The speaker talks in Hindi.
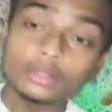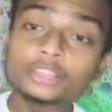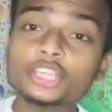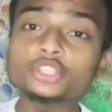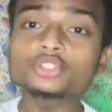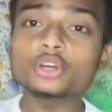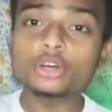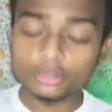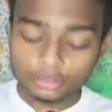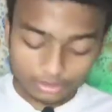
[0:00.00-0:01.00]
तीन सौ
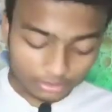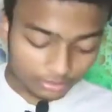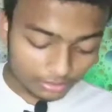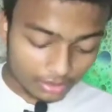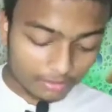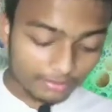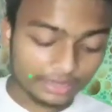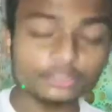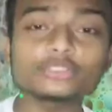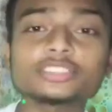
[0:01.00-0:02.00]

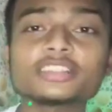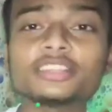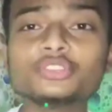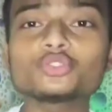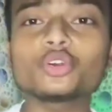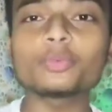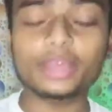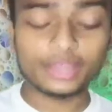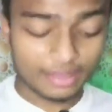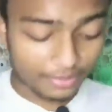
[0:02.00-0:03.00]
मैंने सोचा तीन सौ
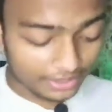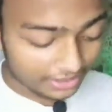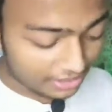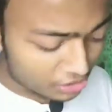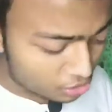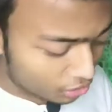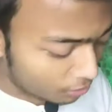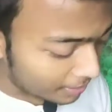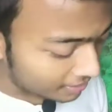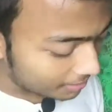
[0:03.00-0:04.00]
रुपये का है पर ये तीन सौ
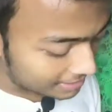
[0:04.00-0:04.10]
रुपये से भी